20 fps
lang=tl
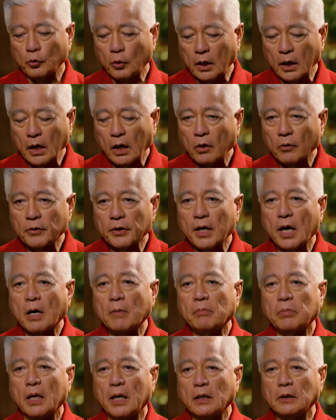to allow
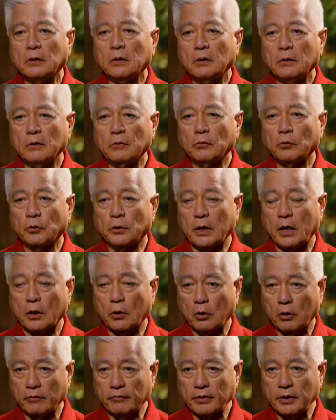young blood to take
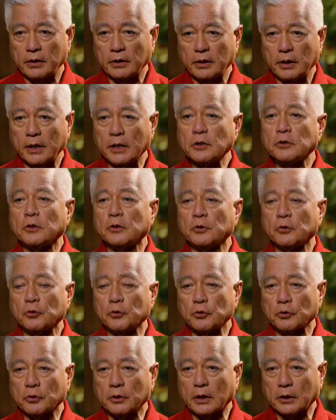over the
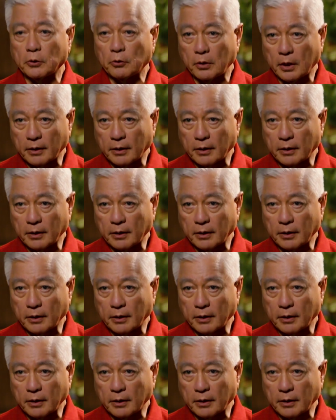institution that you